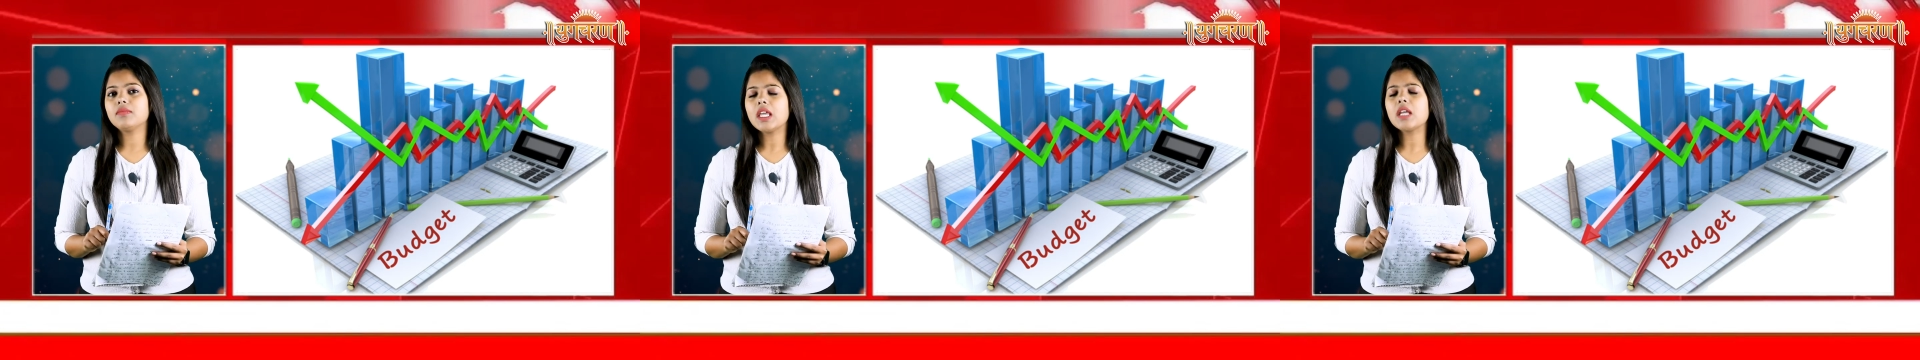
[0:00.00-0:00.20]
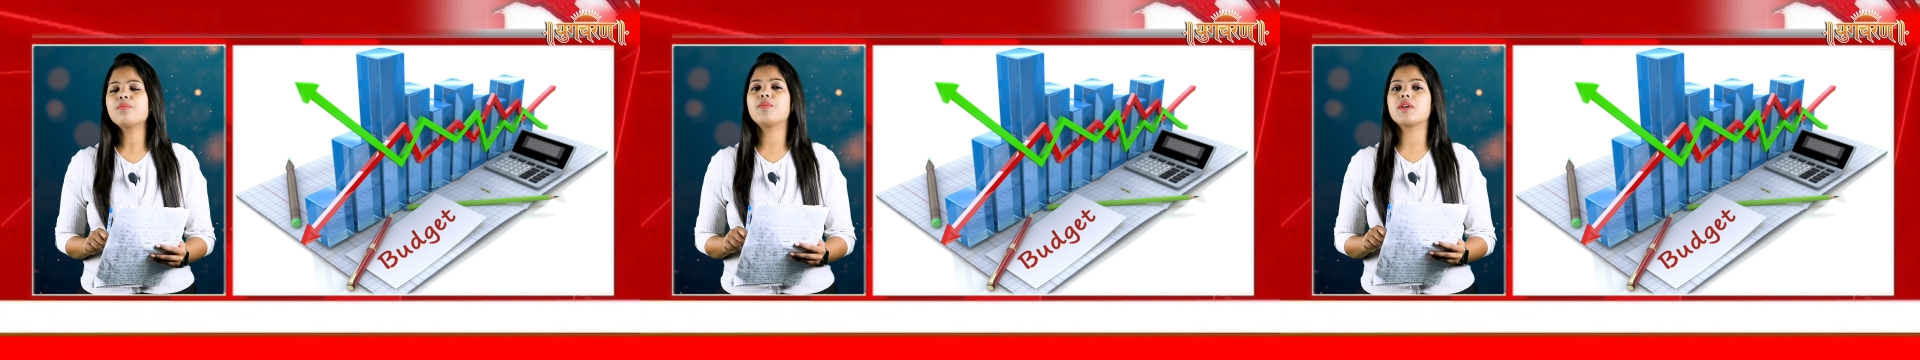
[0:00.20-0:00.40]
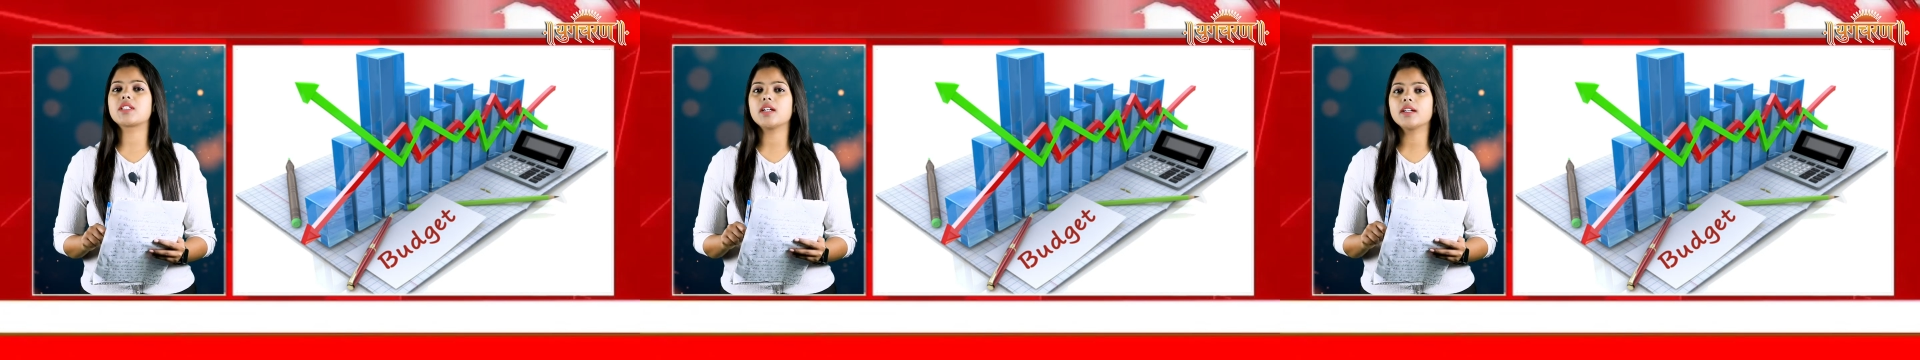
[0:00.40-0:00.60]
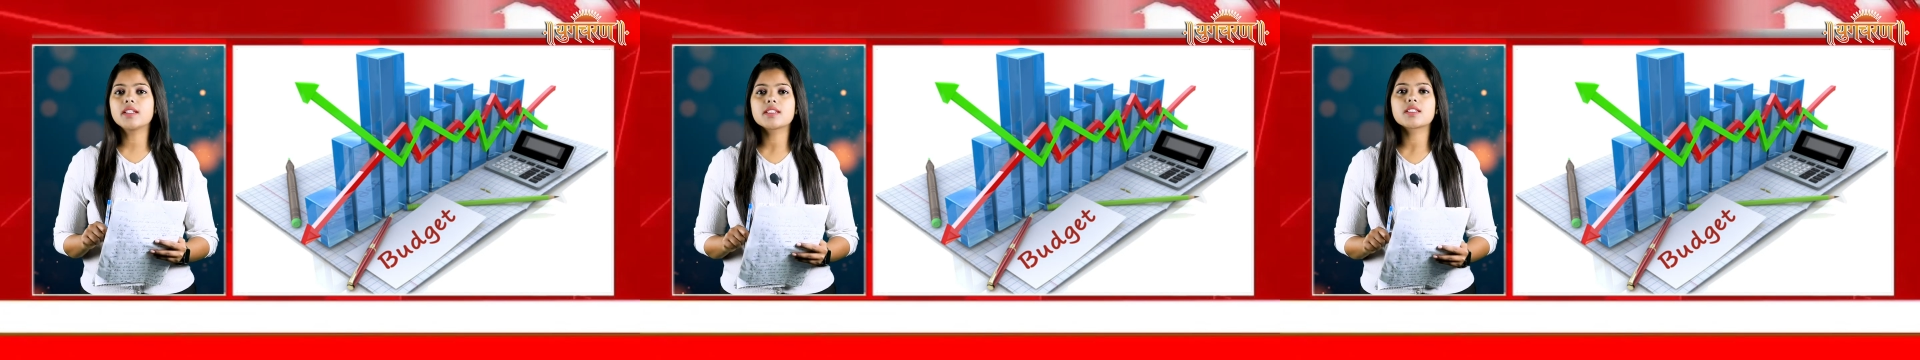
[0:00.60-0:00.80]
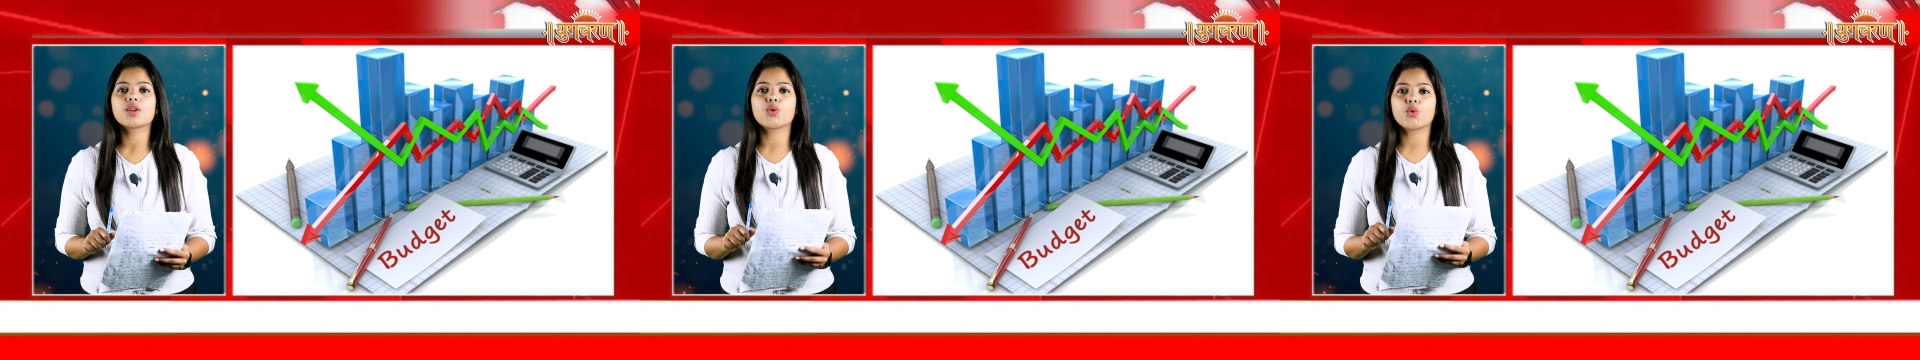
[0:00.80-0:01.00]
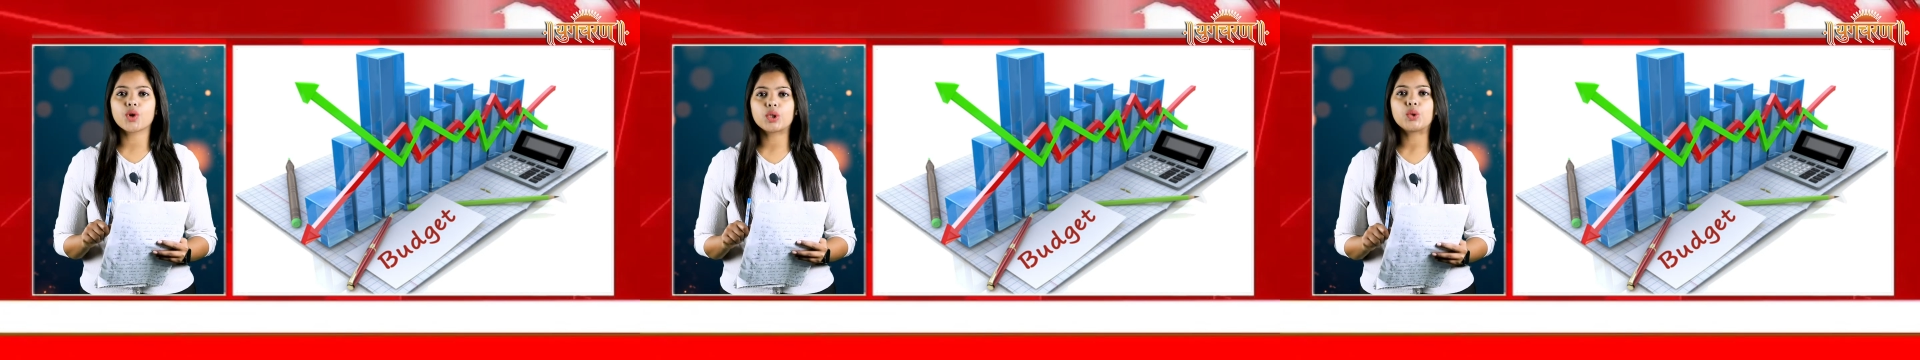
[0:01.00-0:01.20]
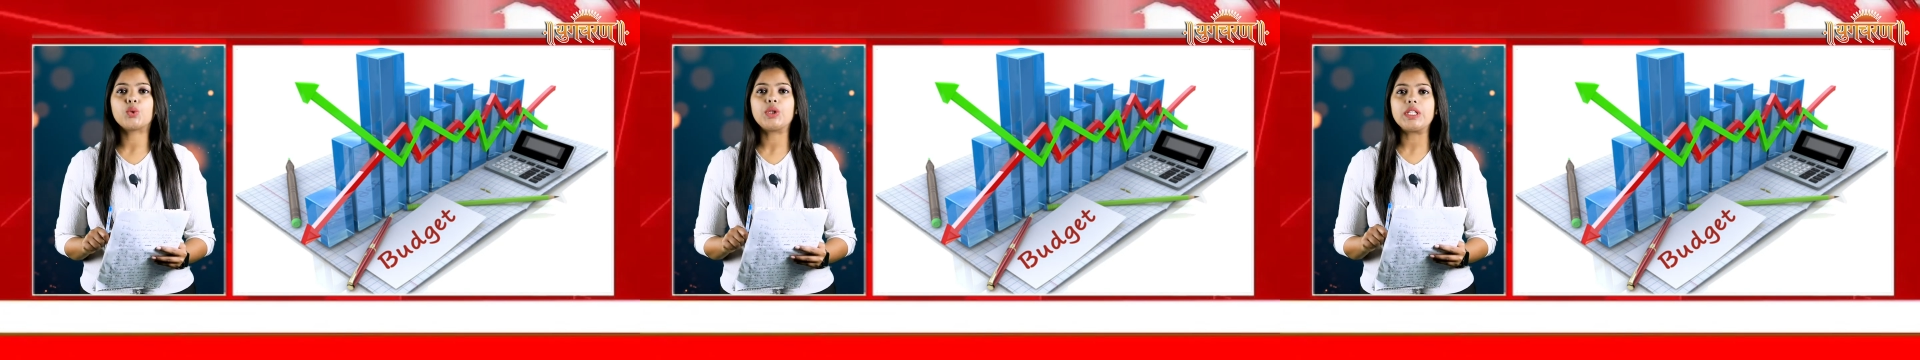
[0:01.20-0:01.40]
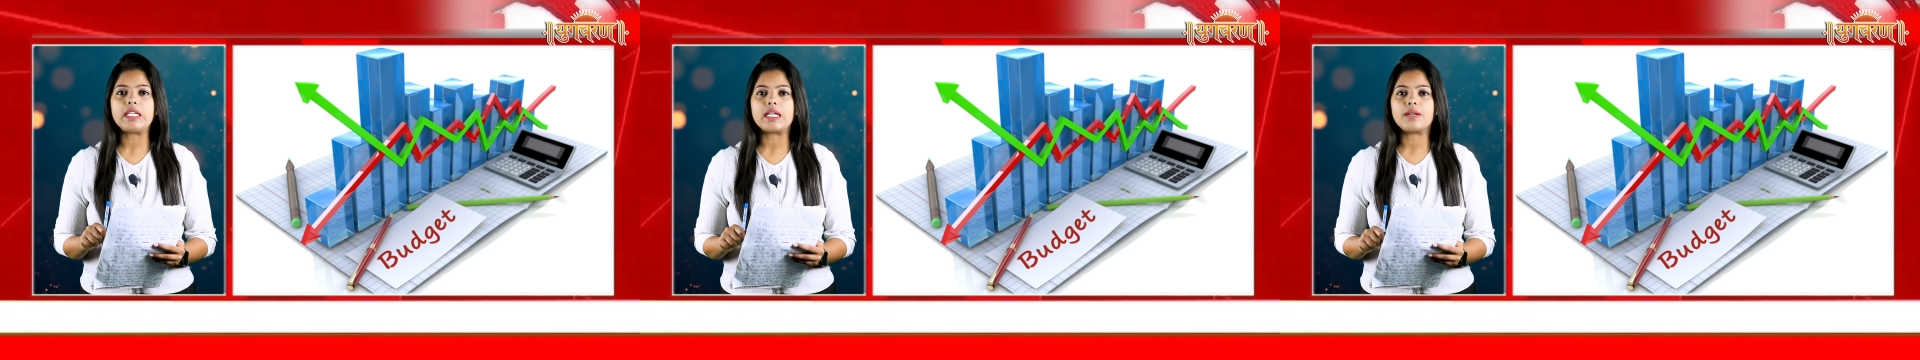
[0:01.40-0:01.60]
एक बजट की ज़रूरत
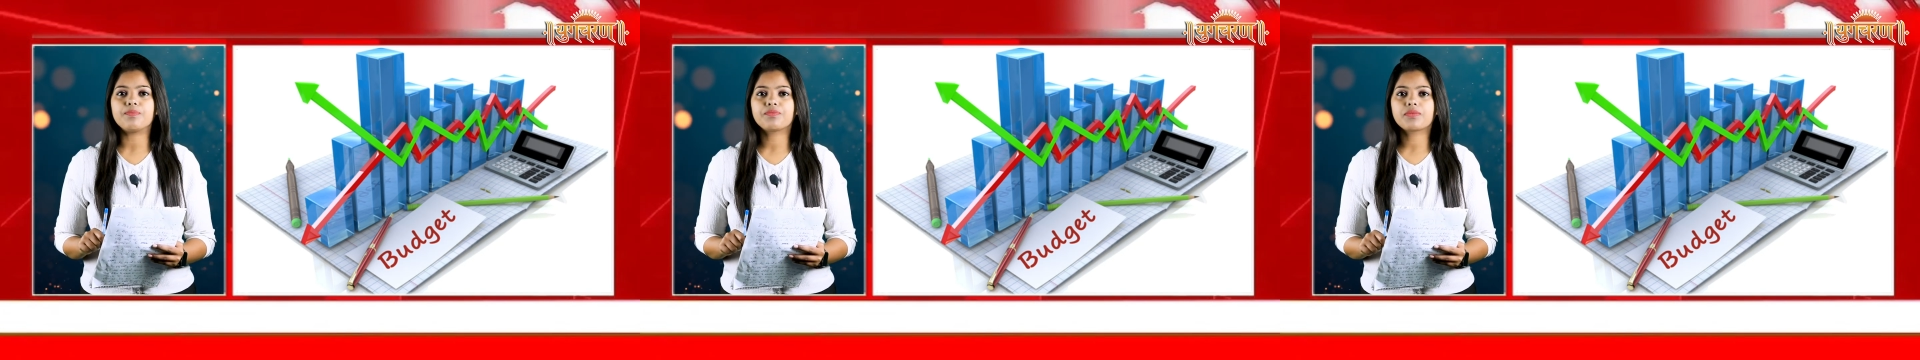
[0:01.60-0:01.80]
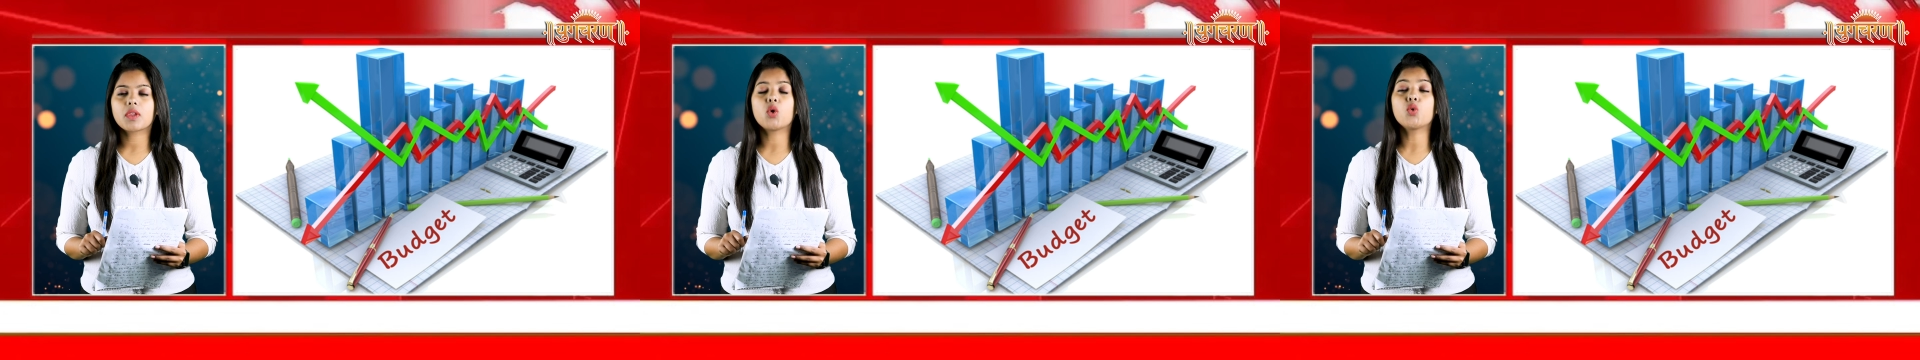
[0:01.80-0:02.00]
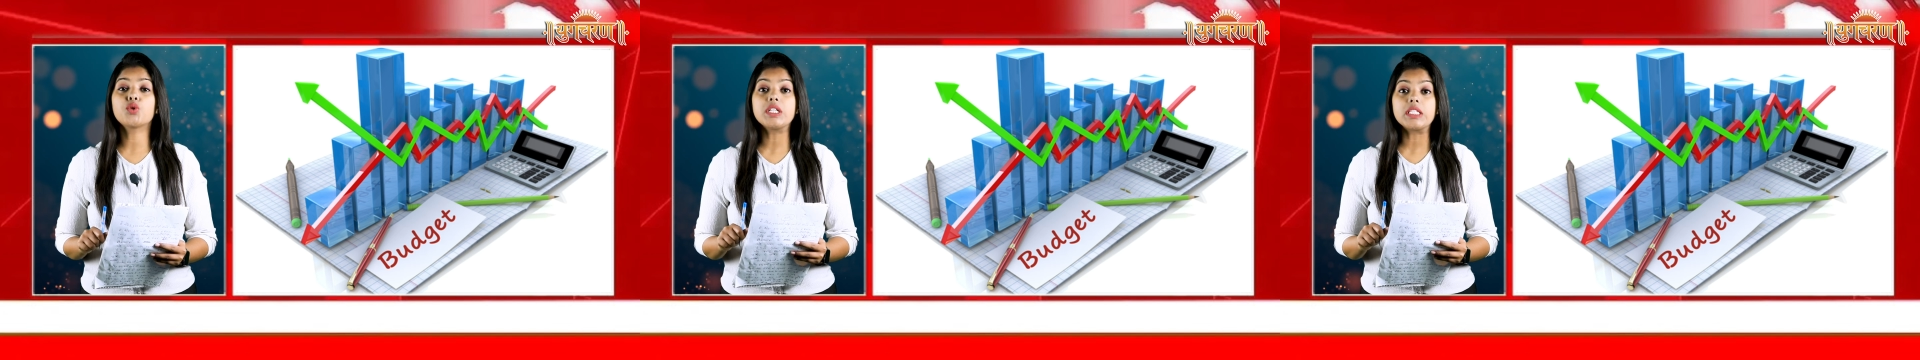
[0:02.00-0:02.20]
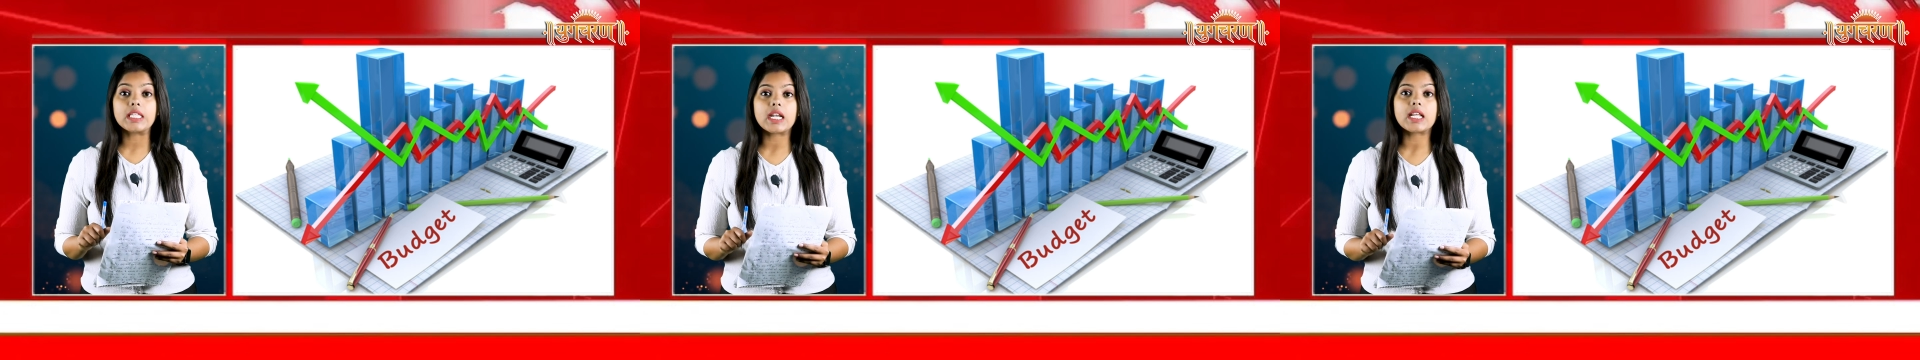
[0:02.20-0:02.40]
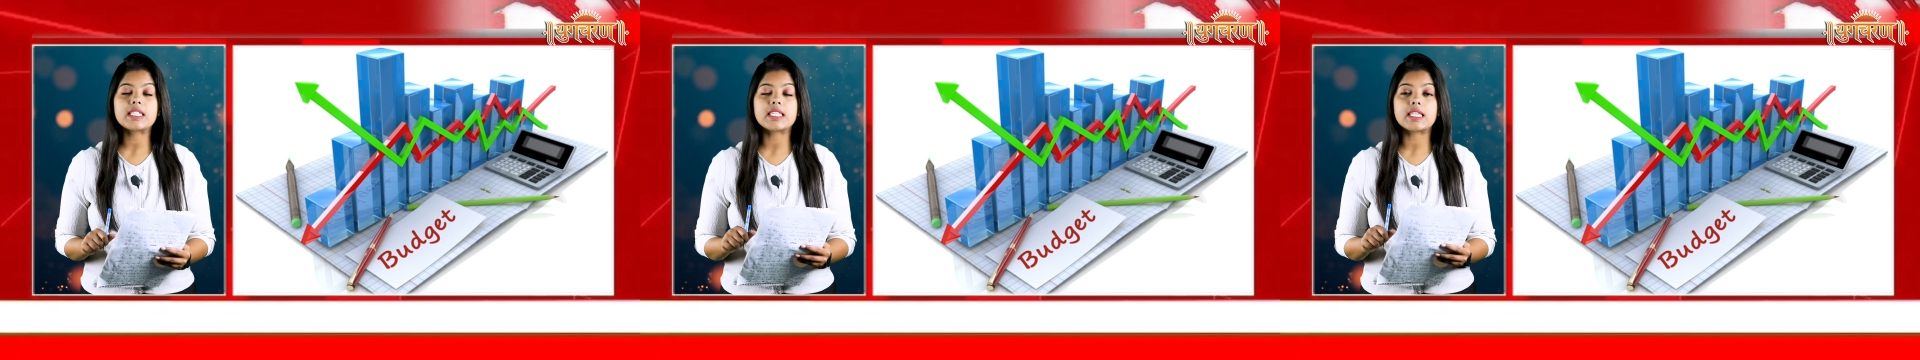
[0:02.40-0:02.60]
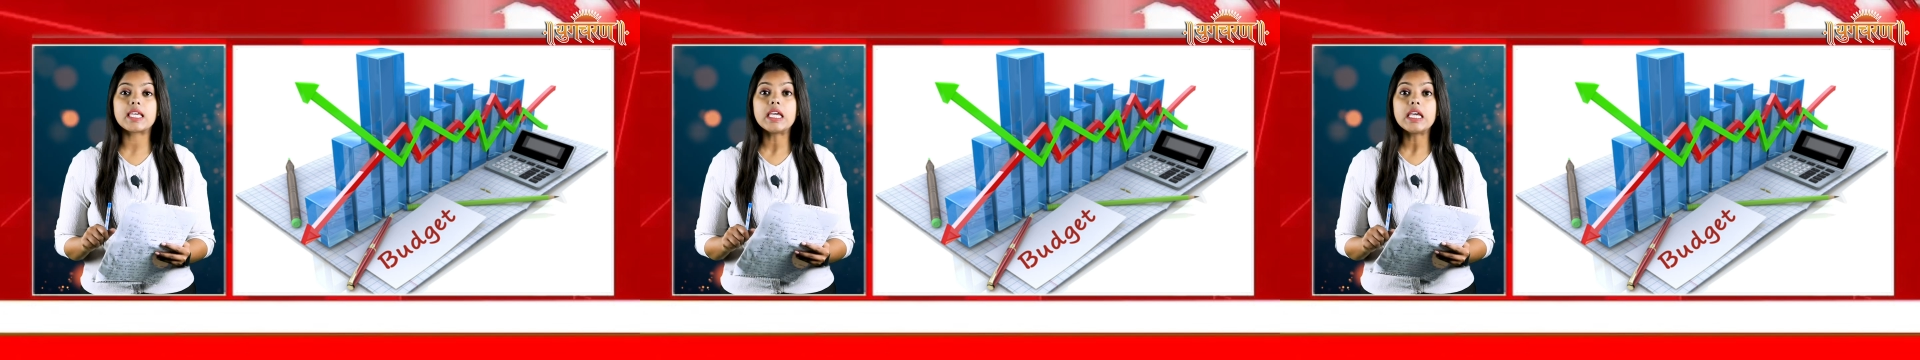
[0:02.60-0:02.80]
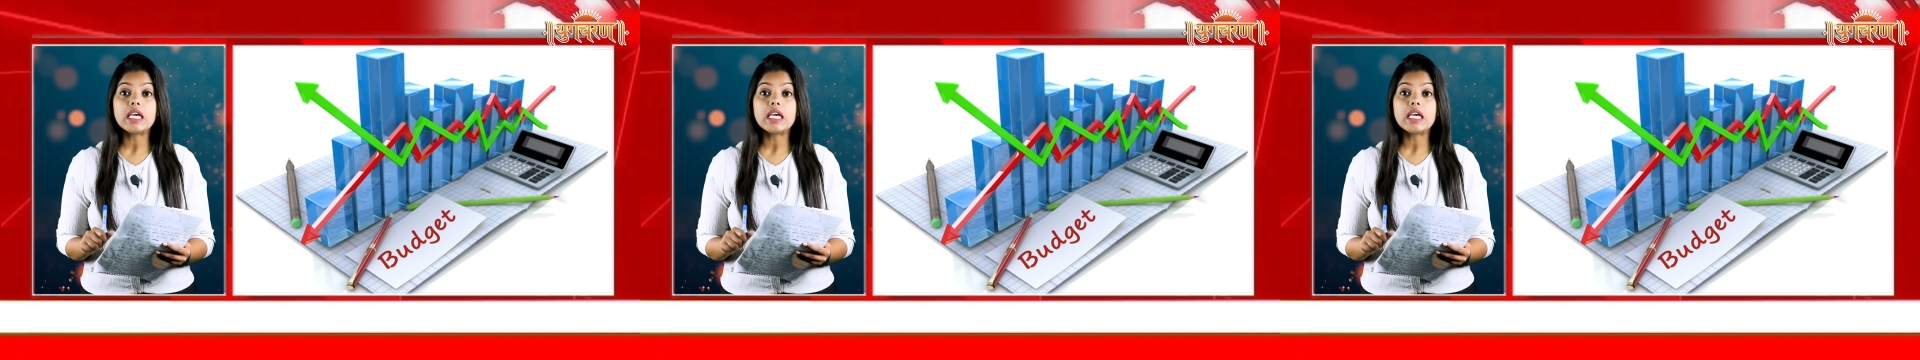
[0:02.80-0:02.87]
होती है उसी तरह से